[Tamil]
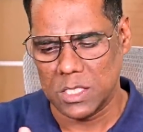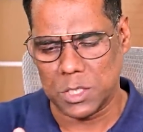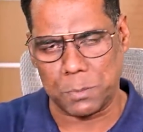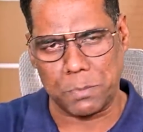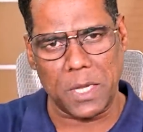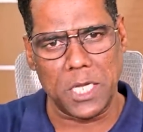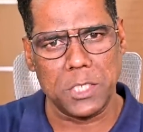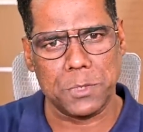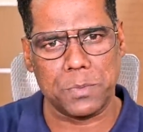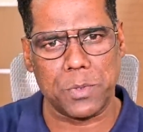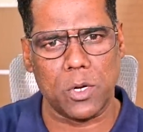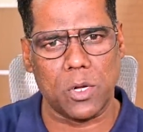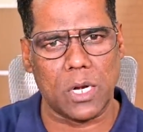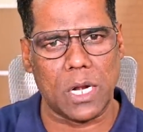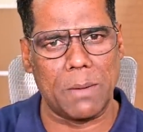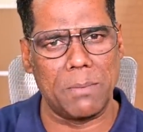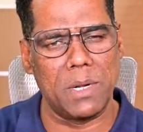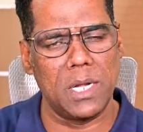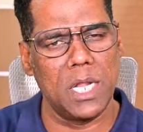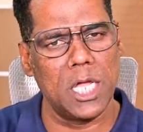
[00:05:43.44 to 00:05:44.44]
ஸ்பேஸ்
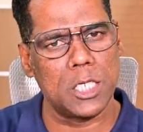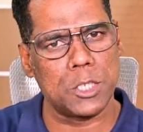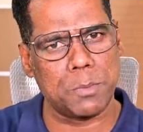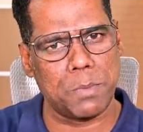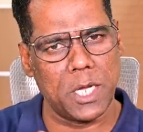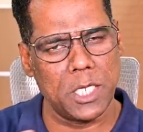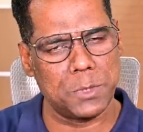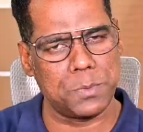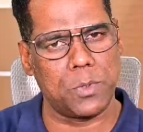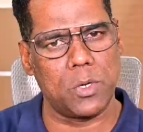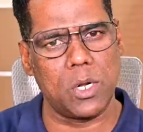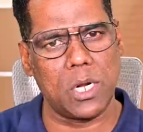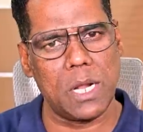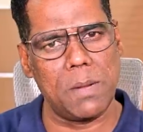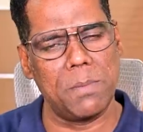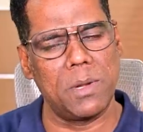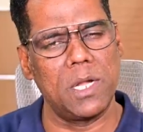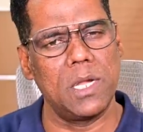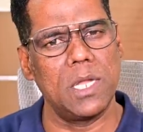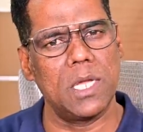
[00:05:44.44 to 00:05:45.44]
ப்ரோக்ராம் இந்தியா ஸ்பேஸ்
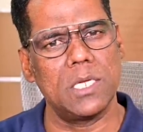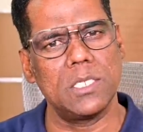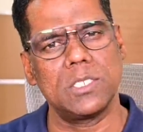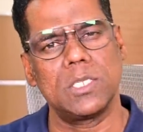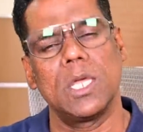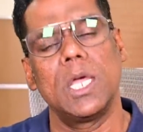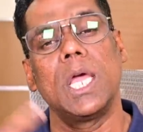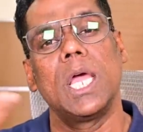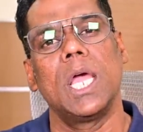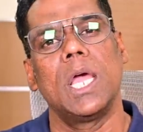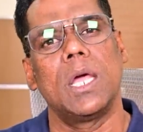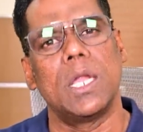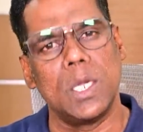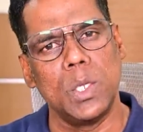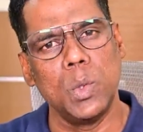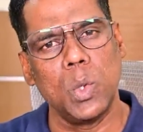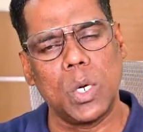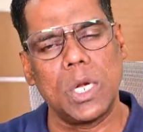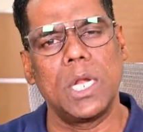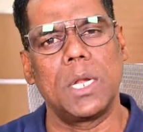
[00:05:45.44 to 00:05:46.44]
ப்ரோக்ராம் இந்தியாஸ்
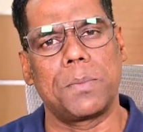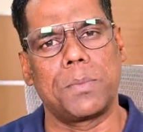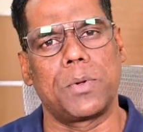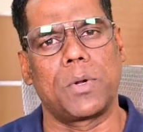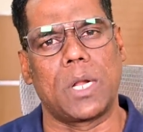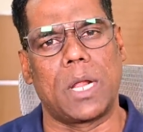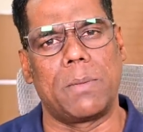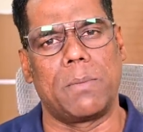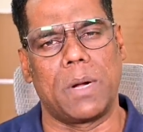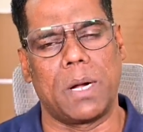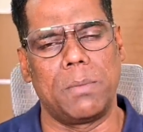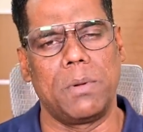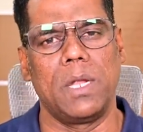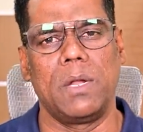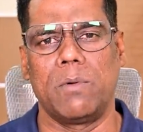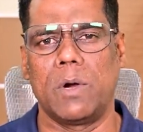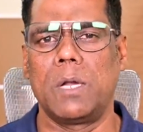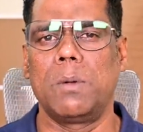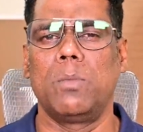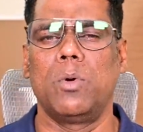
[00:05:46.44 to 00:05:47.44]
நியூக்ளியர் ப்ரோக்ராம்
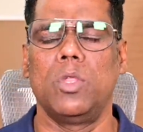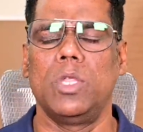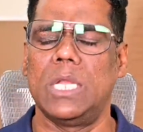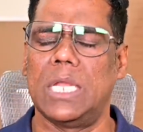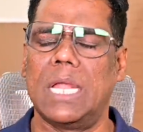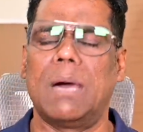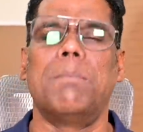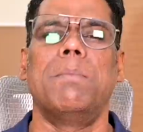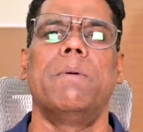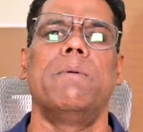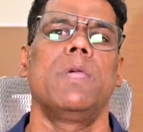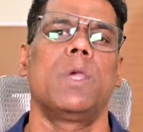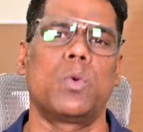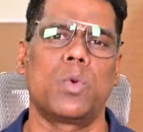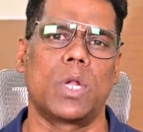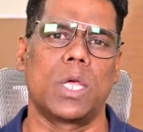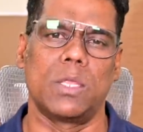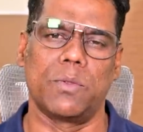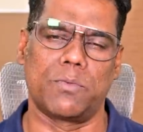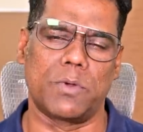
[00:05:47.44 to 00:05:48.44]
அப்படின்னு வரும்போது நம்பவே
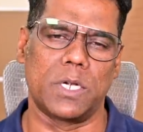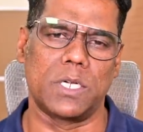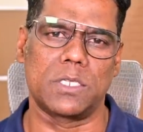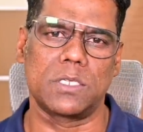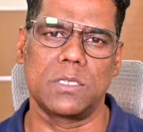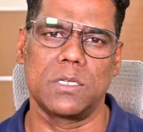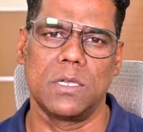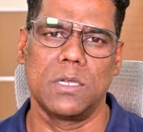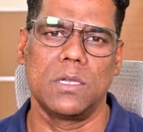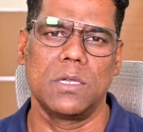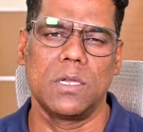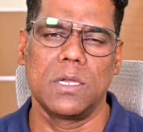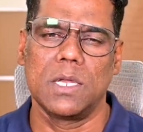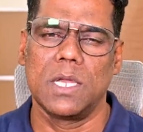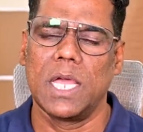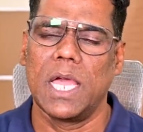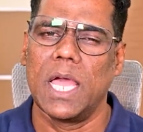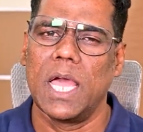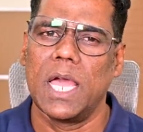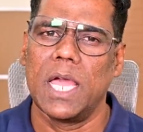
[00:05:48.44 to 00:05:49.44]
கூடாது ஃப்ரெண்ட்ஸ்
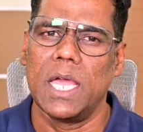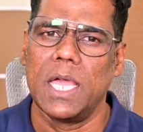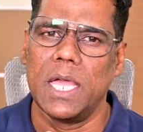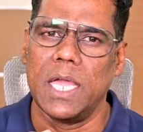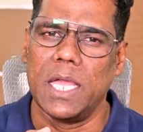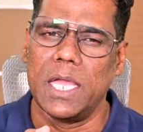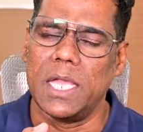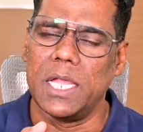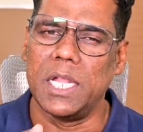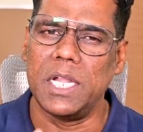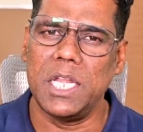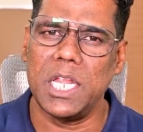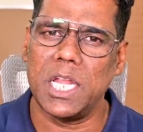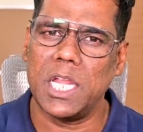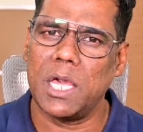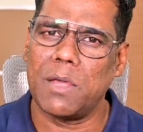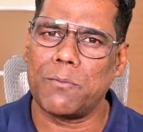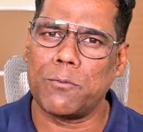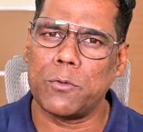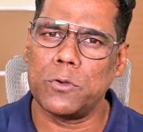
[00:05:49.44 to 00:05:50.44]

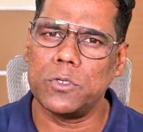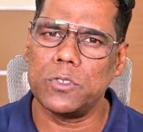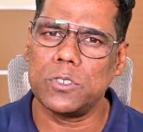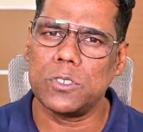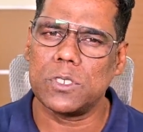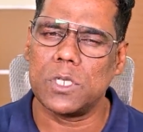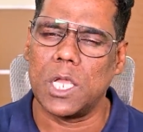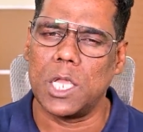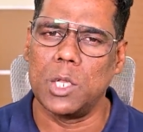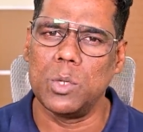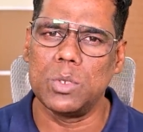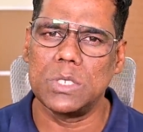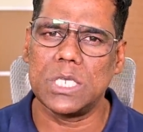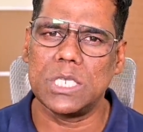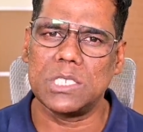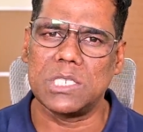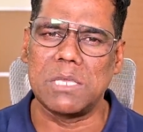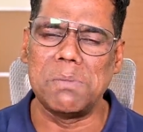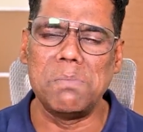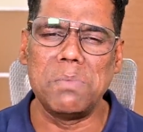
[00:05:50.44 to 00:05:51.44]
இந்தியன் ஏர்ஃபோர்ஸ்
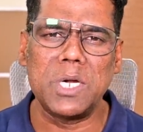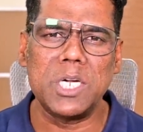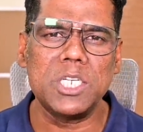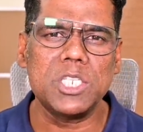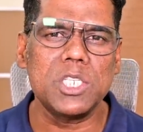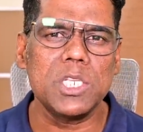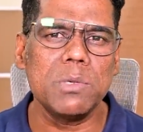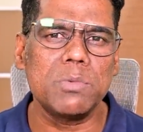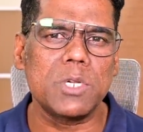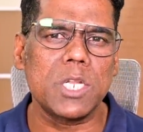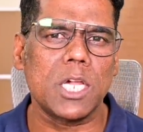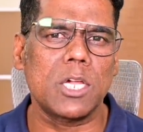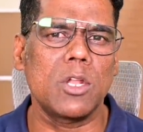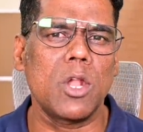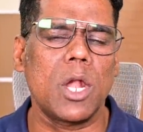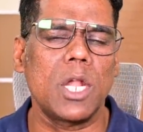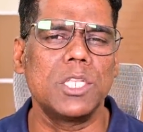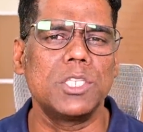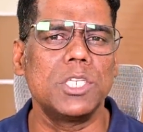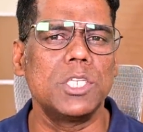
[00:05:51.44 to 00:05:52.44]
யூசஸ் இமர்சிவ்
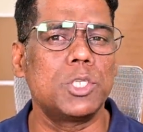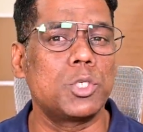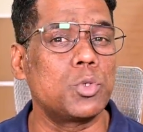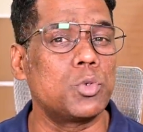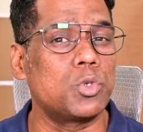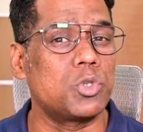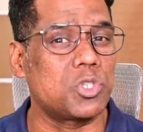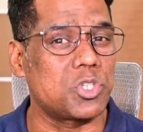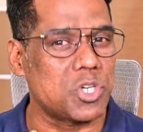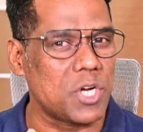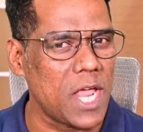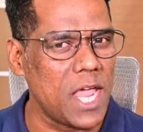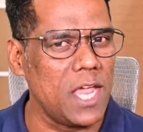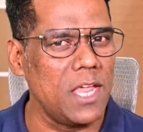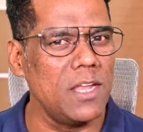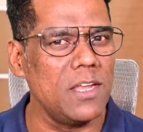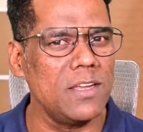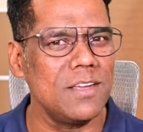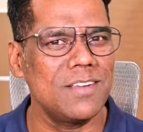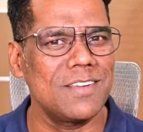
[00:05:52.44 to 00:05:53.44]
டெக்னாலஜி டு
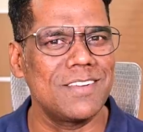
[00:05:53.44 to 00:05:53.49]
ட்ரெயின்